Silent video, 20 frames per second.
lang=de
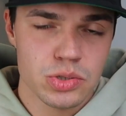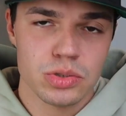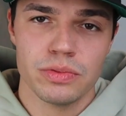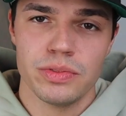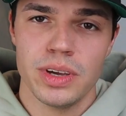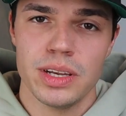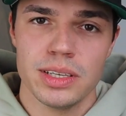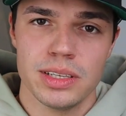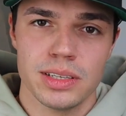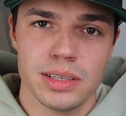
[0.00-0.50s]
Also
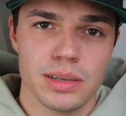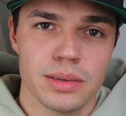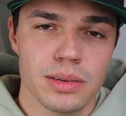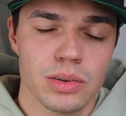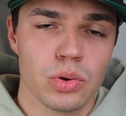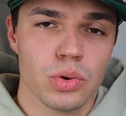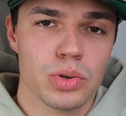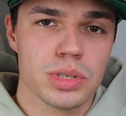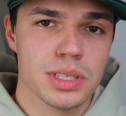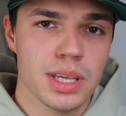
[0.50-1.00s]
wenn ihr
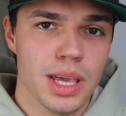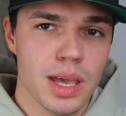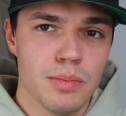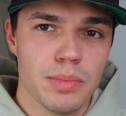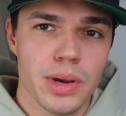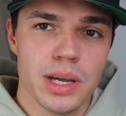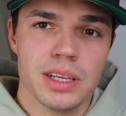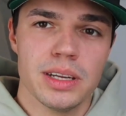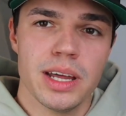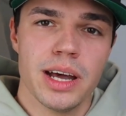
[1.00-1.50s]
Größe M
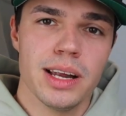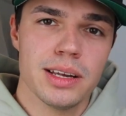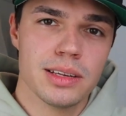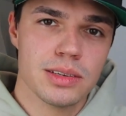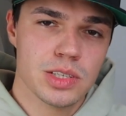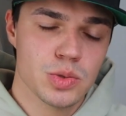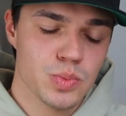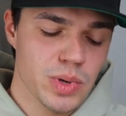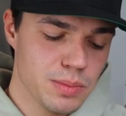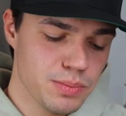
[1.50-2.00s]
bei den
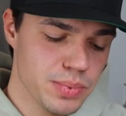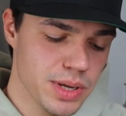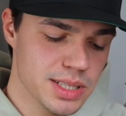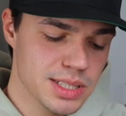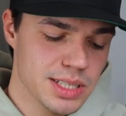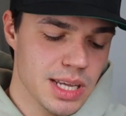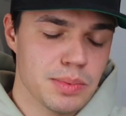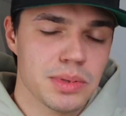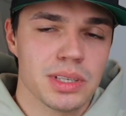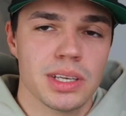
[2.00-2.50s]
alten
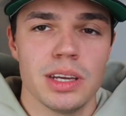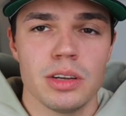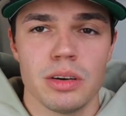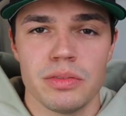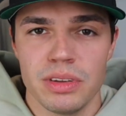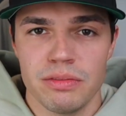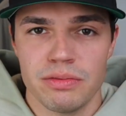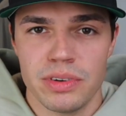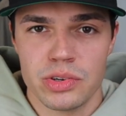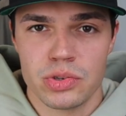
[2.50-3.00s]
Sweatpants habt, geht
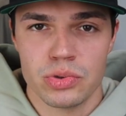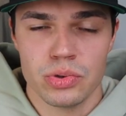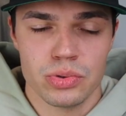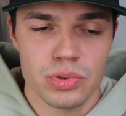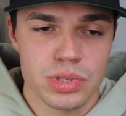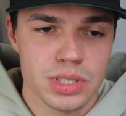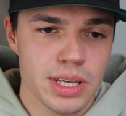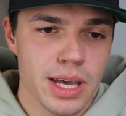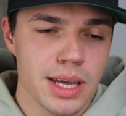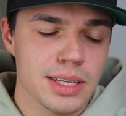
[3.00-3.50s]
auf jeden Fall True
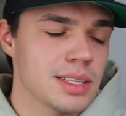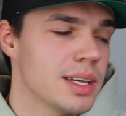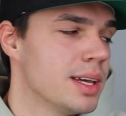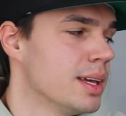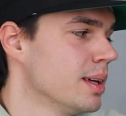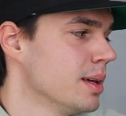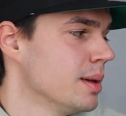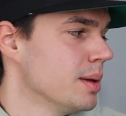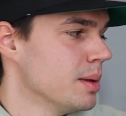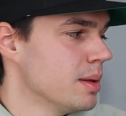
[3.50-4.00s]
to Size.
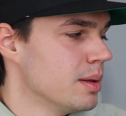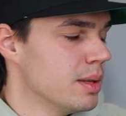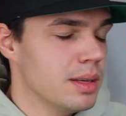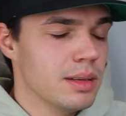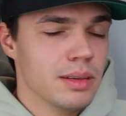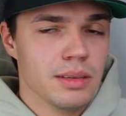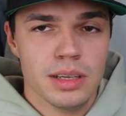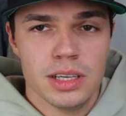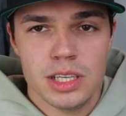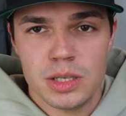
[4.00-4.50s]

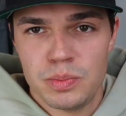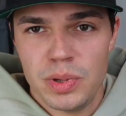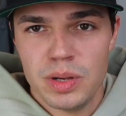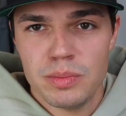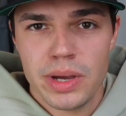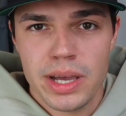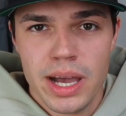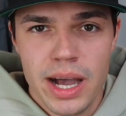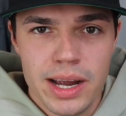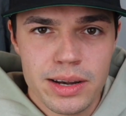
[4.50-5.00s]
Ich
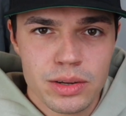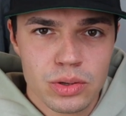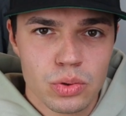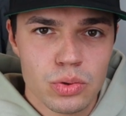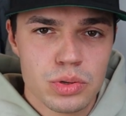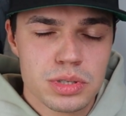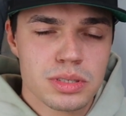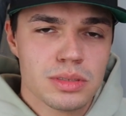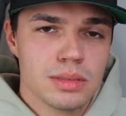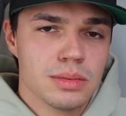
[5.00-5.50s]
bin bei allen
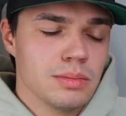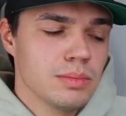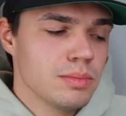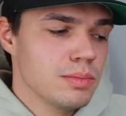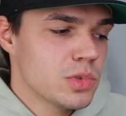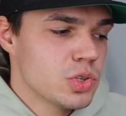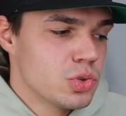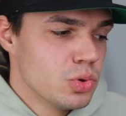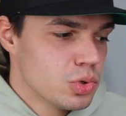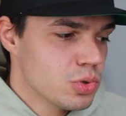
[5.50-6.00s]
Größen
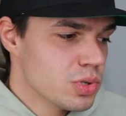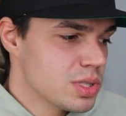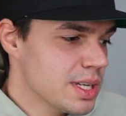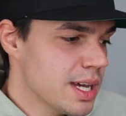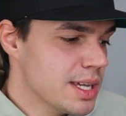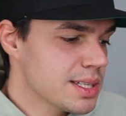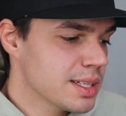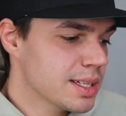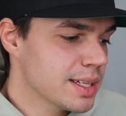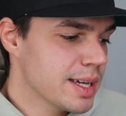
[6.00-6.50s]
True to
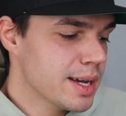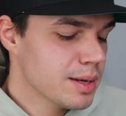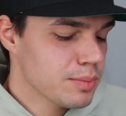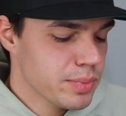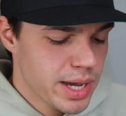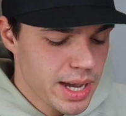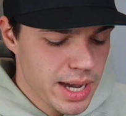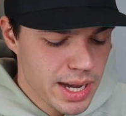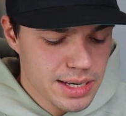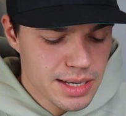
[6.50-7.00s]
Size gegangen.
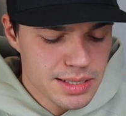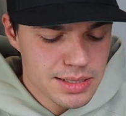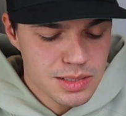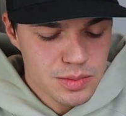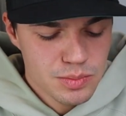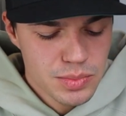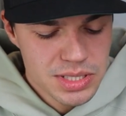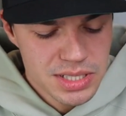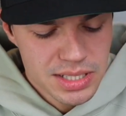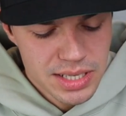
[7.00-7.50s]
Bei einer ist es
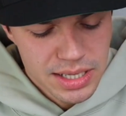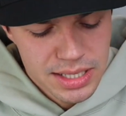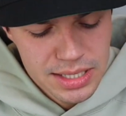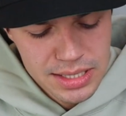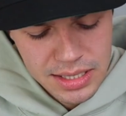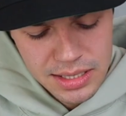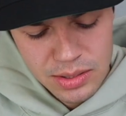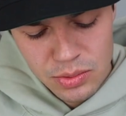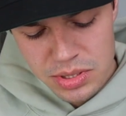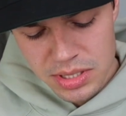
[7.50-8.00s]
ein bisschen nach
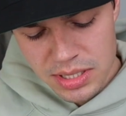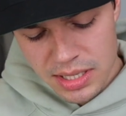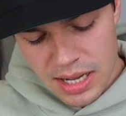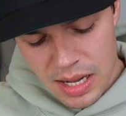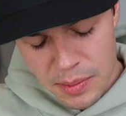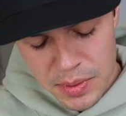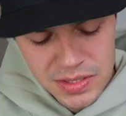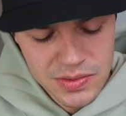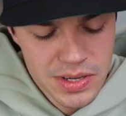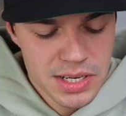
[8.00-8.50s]
hinten
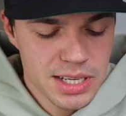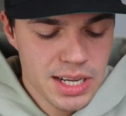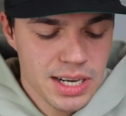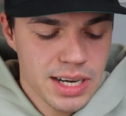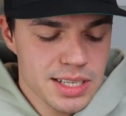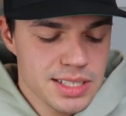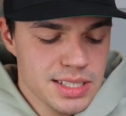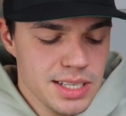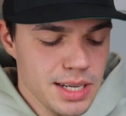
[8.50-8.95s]
losgegangen, aber das werdet ihr gleich